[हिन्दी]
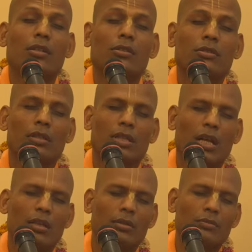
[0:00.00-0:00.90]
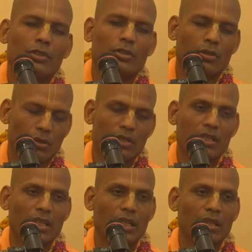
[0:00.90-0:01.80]
सत्रह नंबर श्लोक
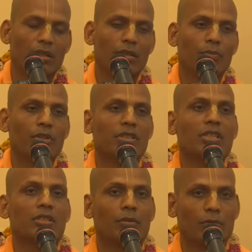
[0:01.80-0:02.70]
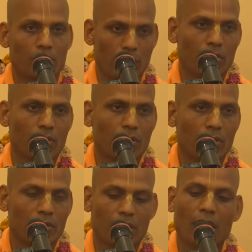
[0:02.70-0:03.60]
से लेकर पच्चीस नंबर श्लोक तो,
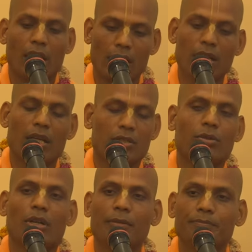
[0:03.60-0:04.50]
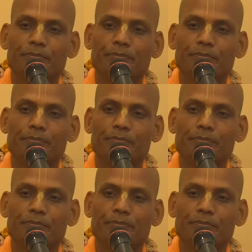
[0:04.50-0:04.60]
जो काल लास्ट होगा